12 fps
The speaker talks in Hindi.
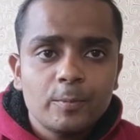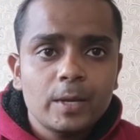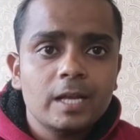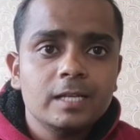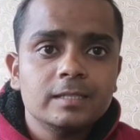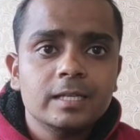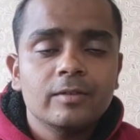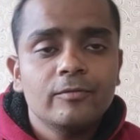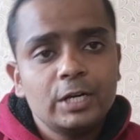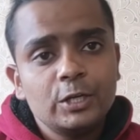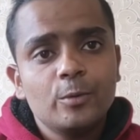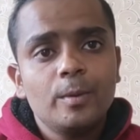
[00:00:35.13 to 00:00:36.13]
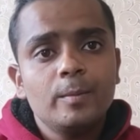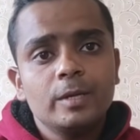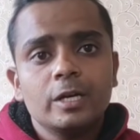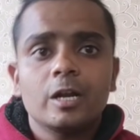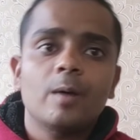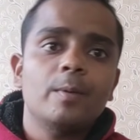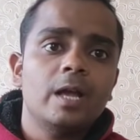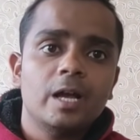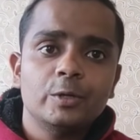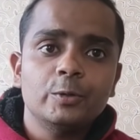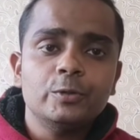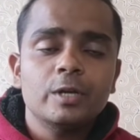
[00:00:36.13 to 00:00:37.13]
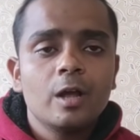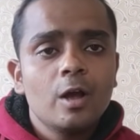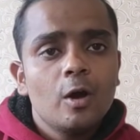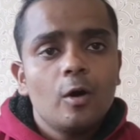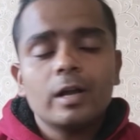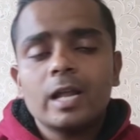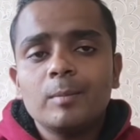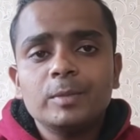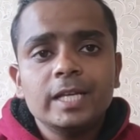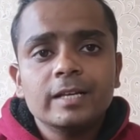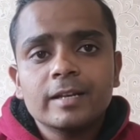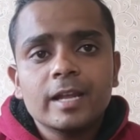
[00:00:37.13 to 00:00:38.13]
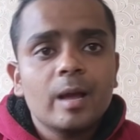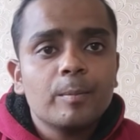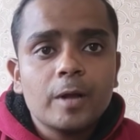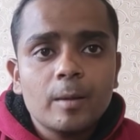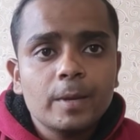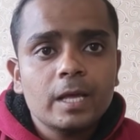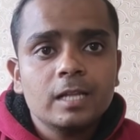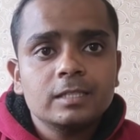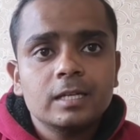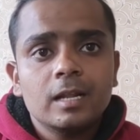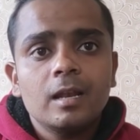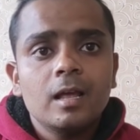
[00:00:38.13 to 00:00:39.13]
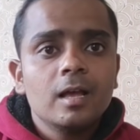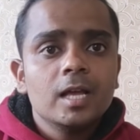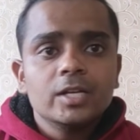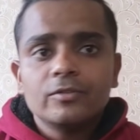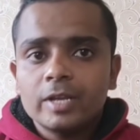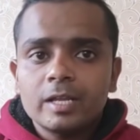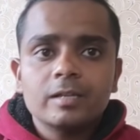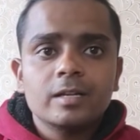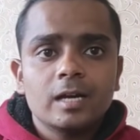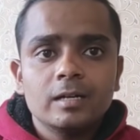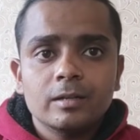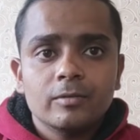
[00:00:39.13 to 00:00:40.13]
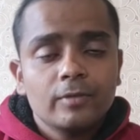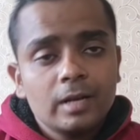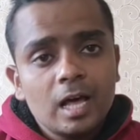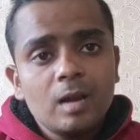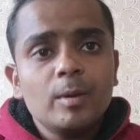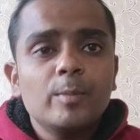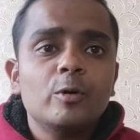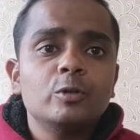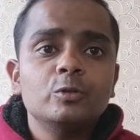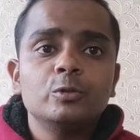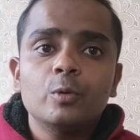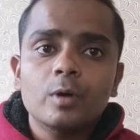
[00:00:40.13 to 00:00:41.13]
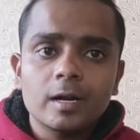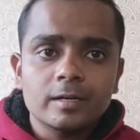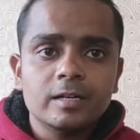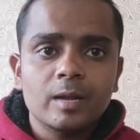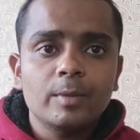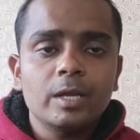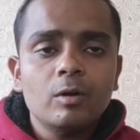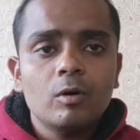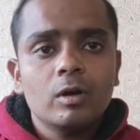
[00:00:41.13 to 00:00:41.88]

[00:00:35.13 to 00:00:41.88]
नए प्यारे से वीडियो में मेरा नाम है आयुष और आप देख रहे हैं आपका प्यारा चैनल ट्रेन राइडर फिलहाल मैं मौजूद हूँ कटरा में